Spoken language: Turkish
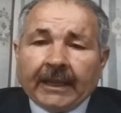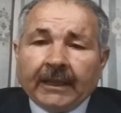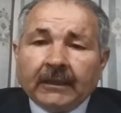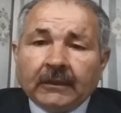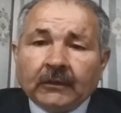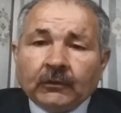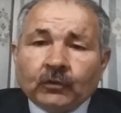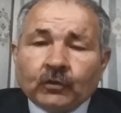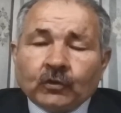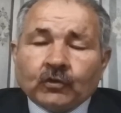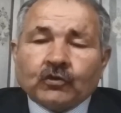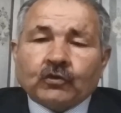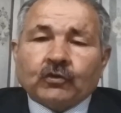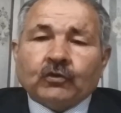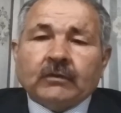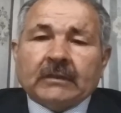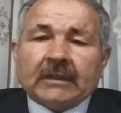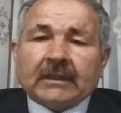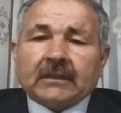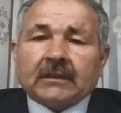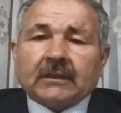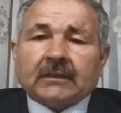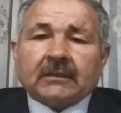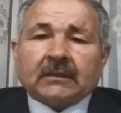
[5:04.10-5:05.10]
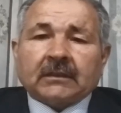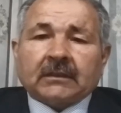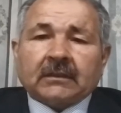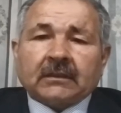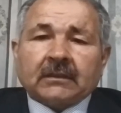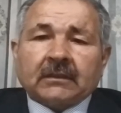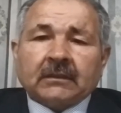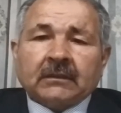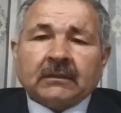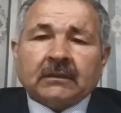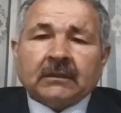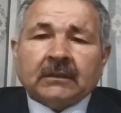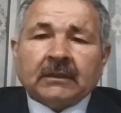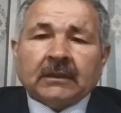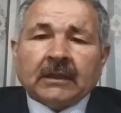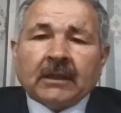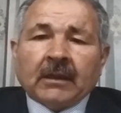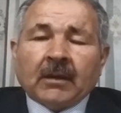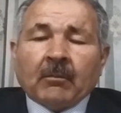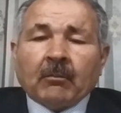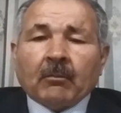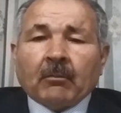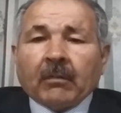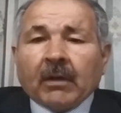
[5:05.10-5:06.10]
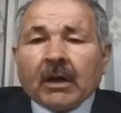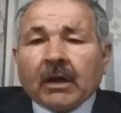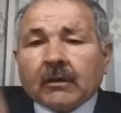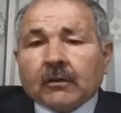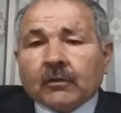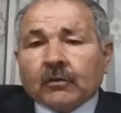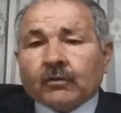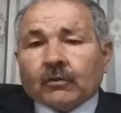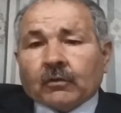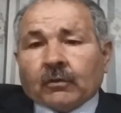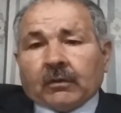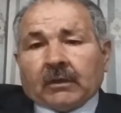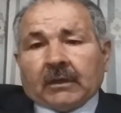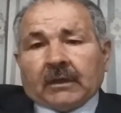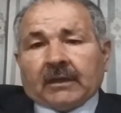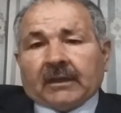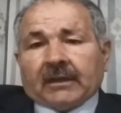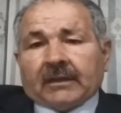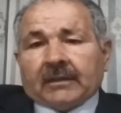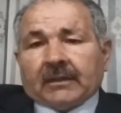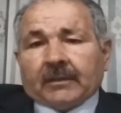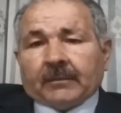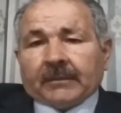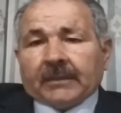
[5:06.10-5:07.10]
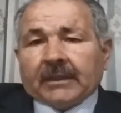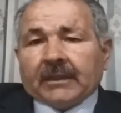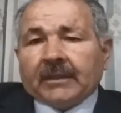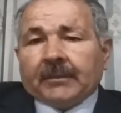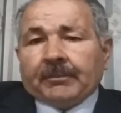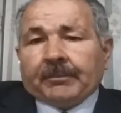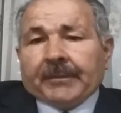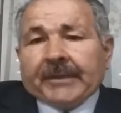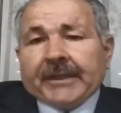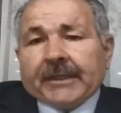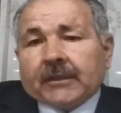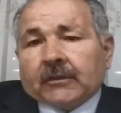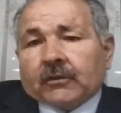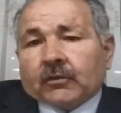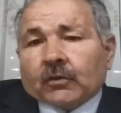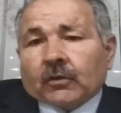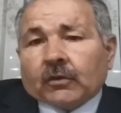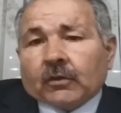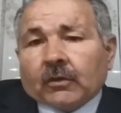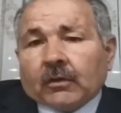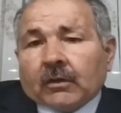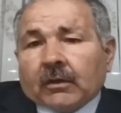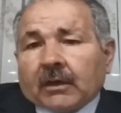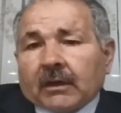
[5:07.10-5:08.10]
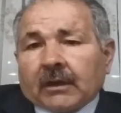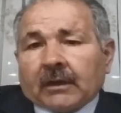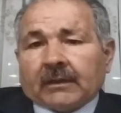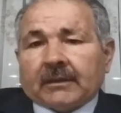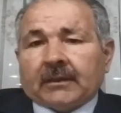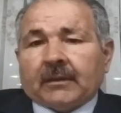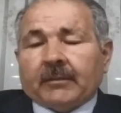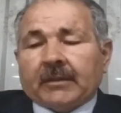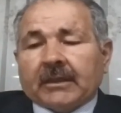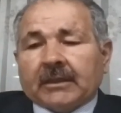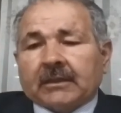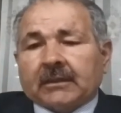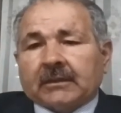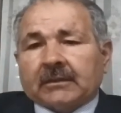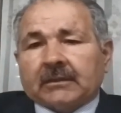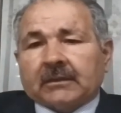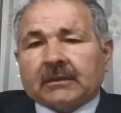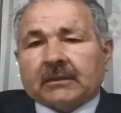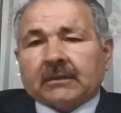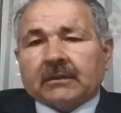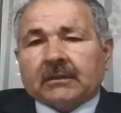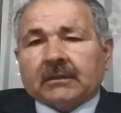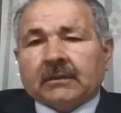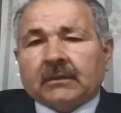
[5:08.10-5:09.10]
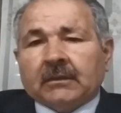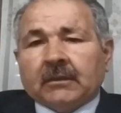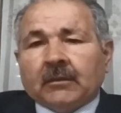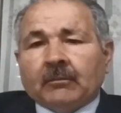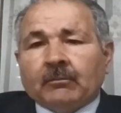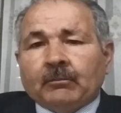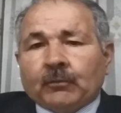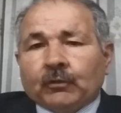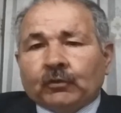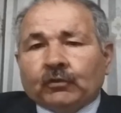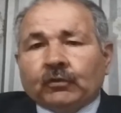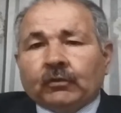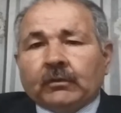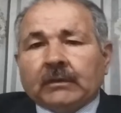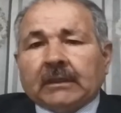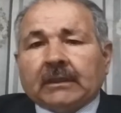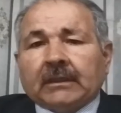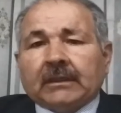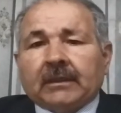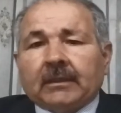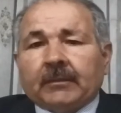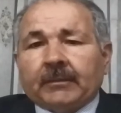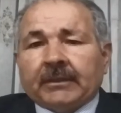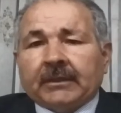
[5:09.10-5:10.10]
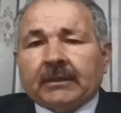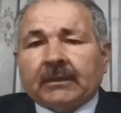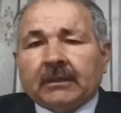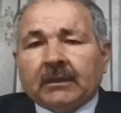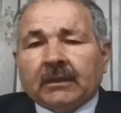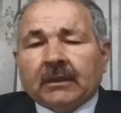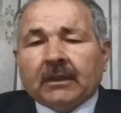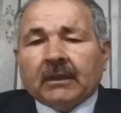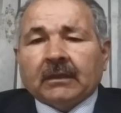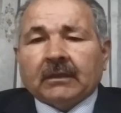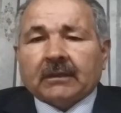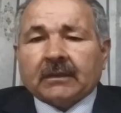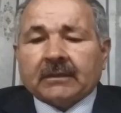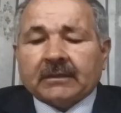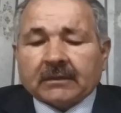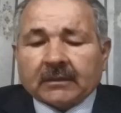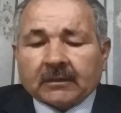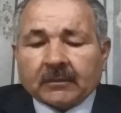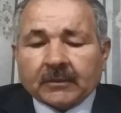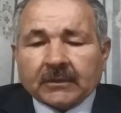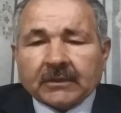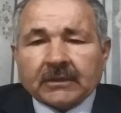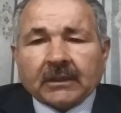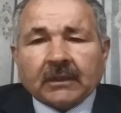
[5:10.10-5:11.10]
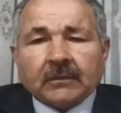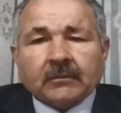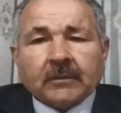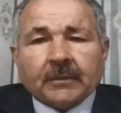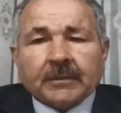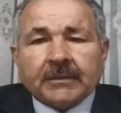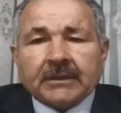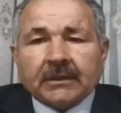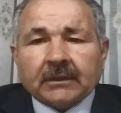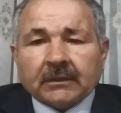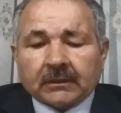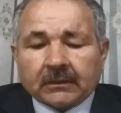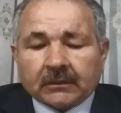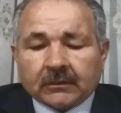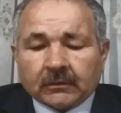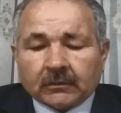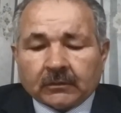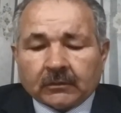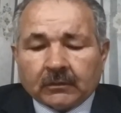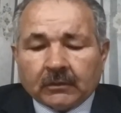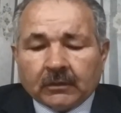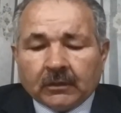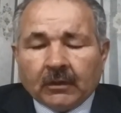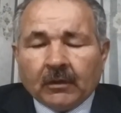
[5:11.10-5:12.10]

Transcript: en küçüğüne kadar. Makro alemden mikro aleme kadar. Bütün alemi nazarımıza almamız gerekiyor.